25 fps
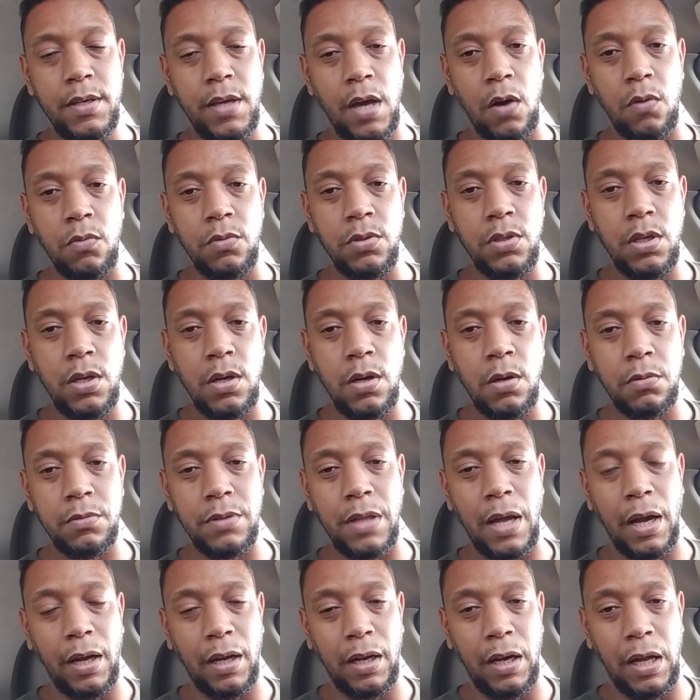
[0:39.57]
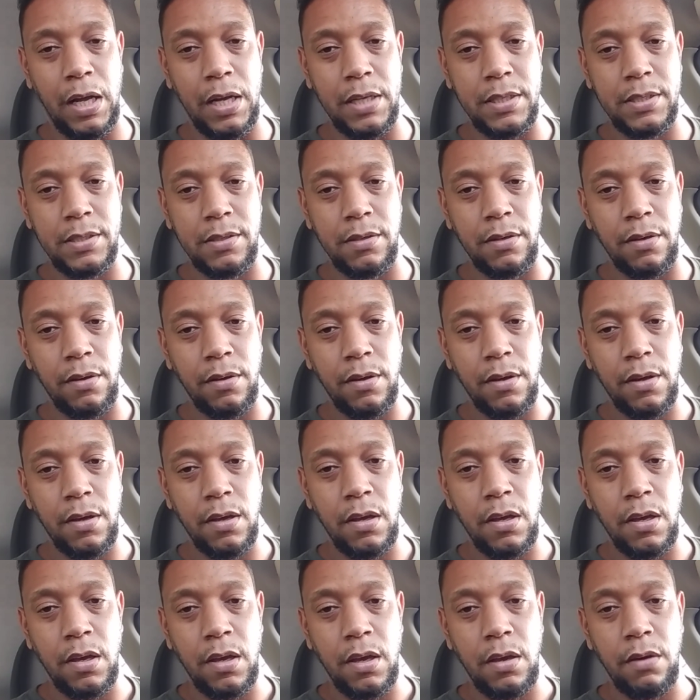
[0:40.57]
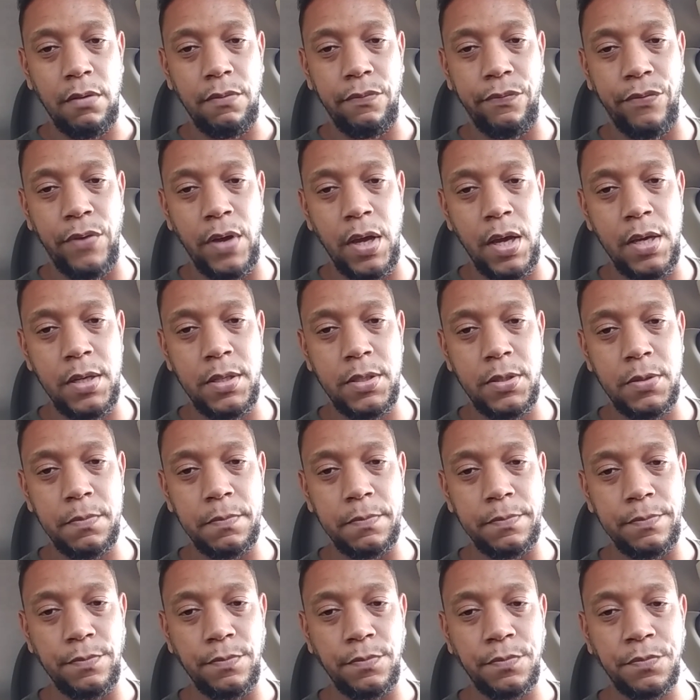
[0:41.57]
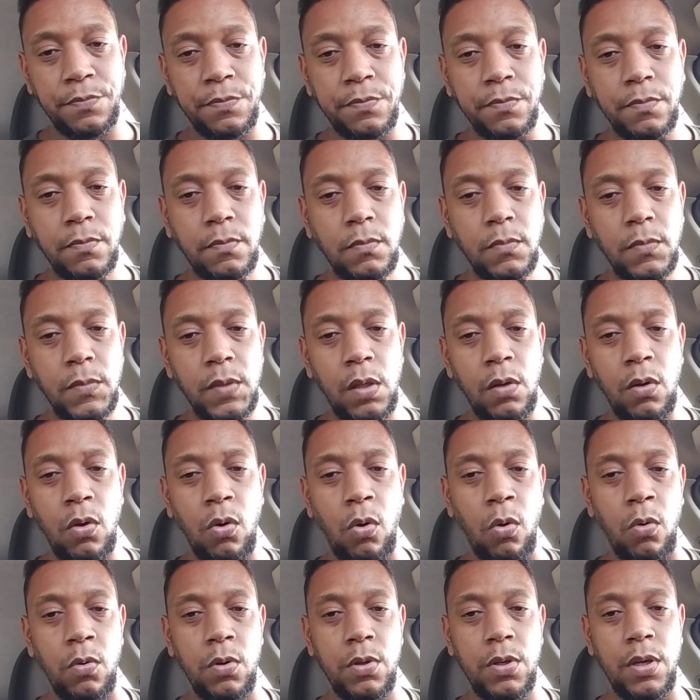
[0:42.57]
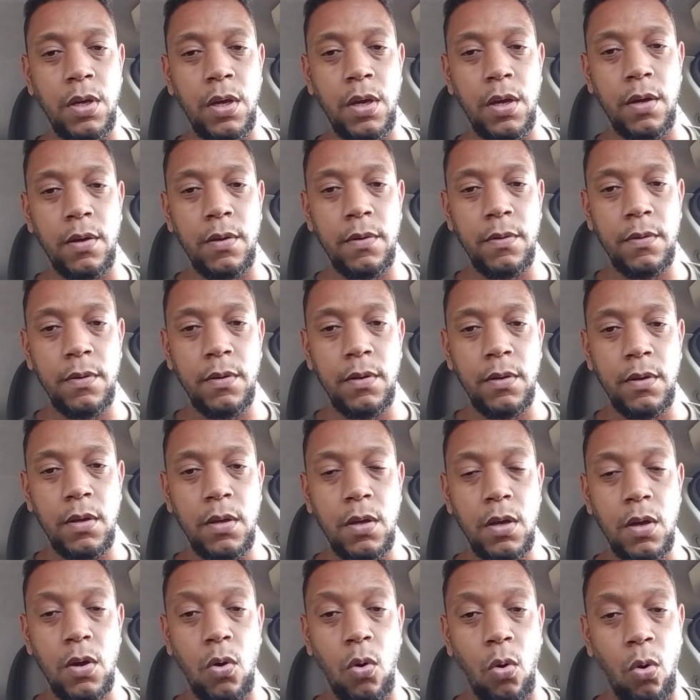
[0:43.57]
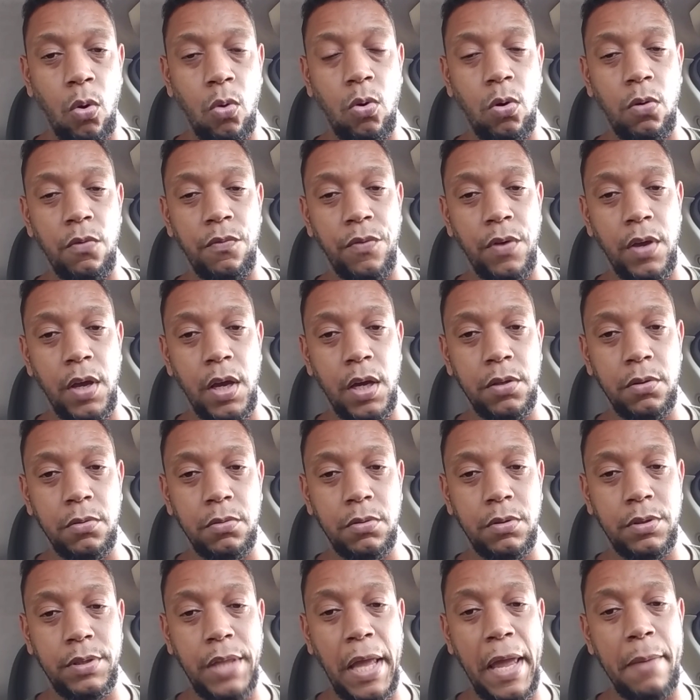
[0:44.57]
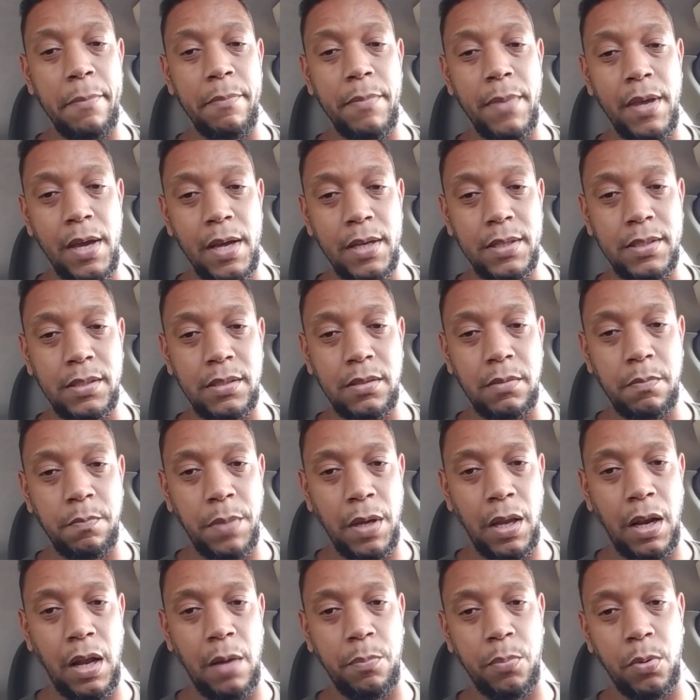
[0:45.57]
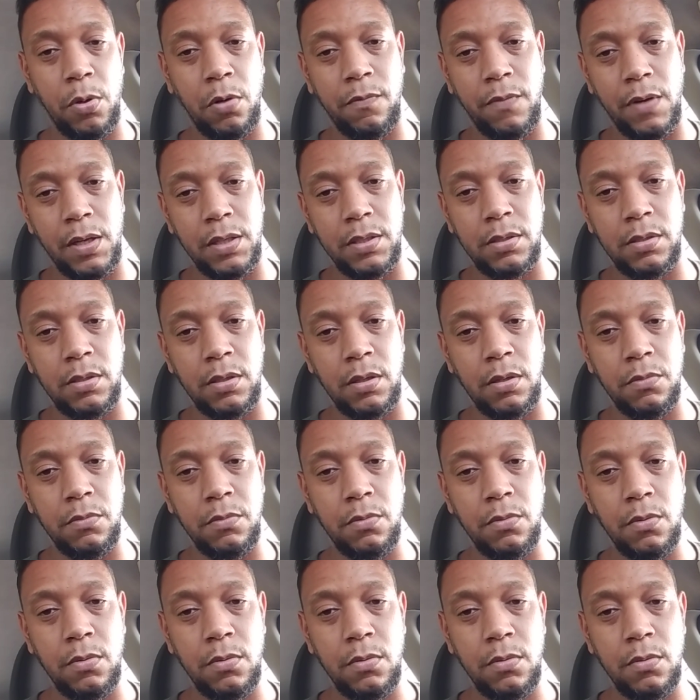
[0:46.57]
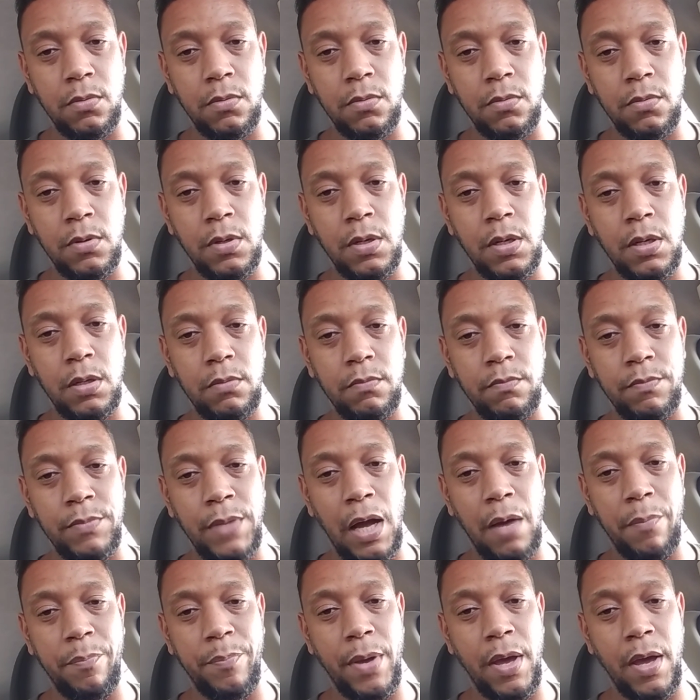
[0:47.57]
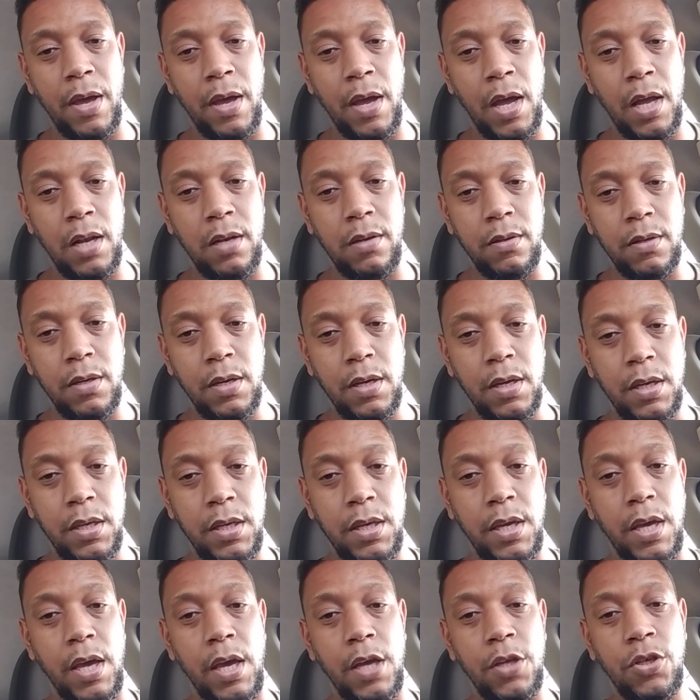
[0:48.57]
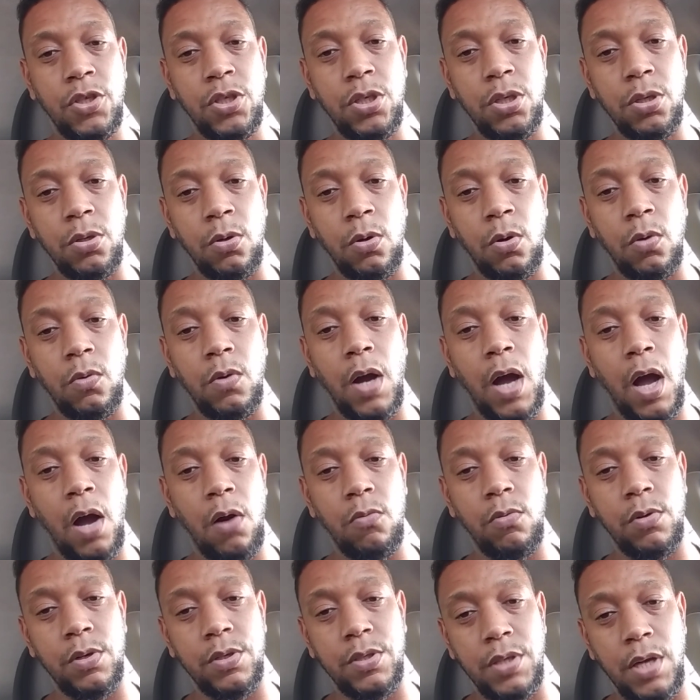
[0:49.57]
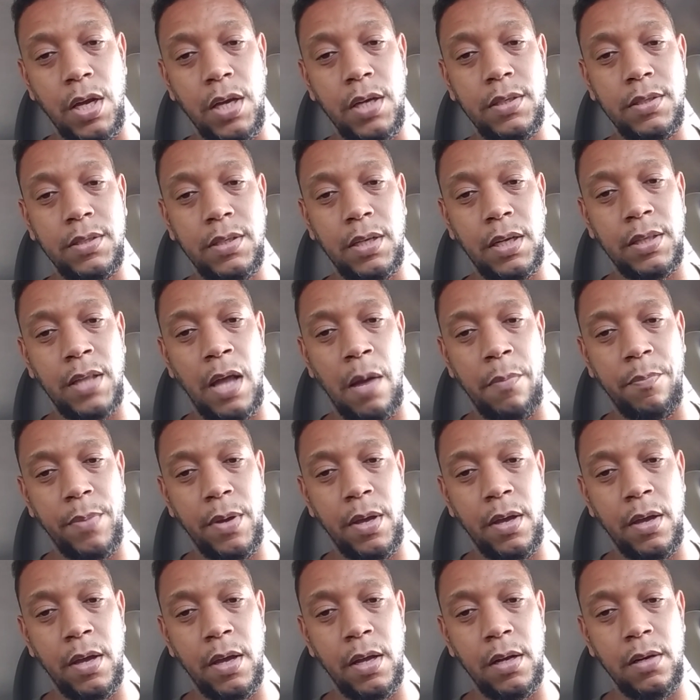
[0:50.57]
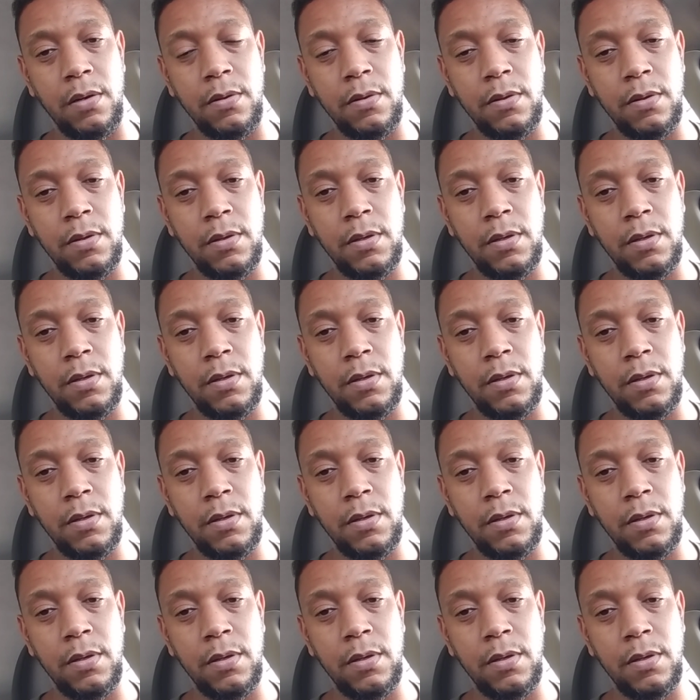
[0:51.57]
que a união da classe fez com que o governo temesse pela aprovação da PL e retirou a urgência da PL.